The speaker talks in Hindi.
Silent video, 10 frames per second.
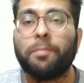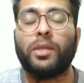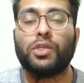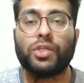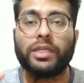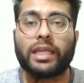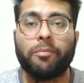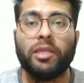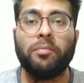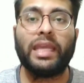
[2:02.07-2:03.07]
पेशेंट
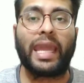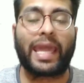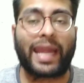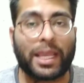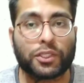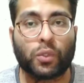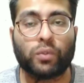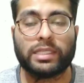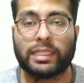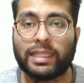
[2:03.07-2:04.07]
कभी भी क्रैश
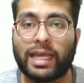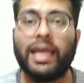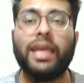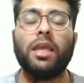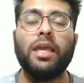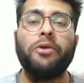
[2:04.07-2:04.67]
हो सकता है